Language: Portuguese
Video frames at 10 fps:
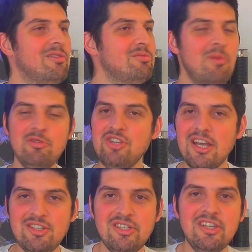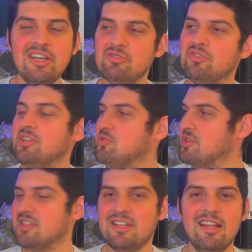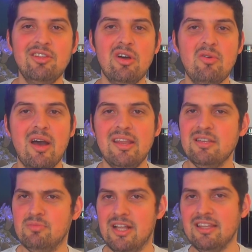o meu dia a dia, as outras coisas além do aquarismo.